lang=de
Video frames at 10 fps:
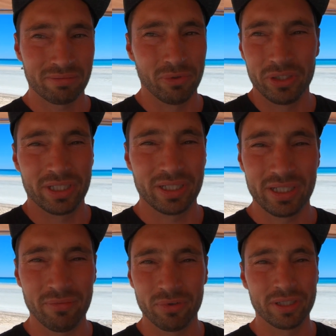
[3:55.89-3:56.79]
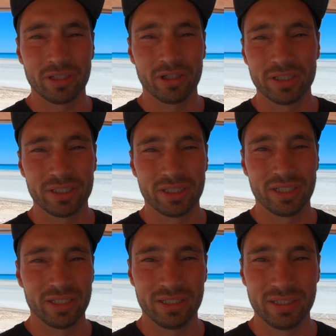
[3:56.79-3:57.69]
würde ich jetzt einfach die gar nicht
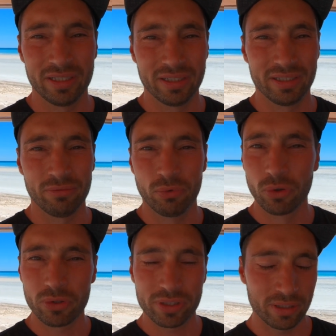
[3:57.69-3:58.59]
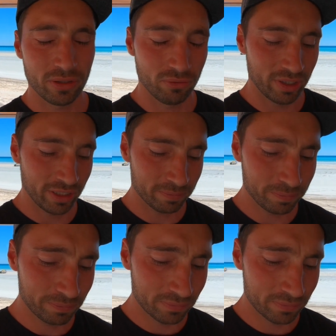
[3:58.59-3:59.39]
den, die, den Fokus darauf lenken.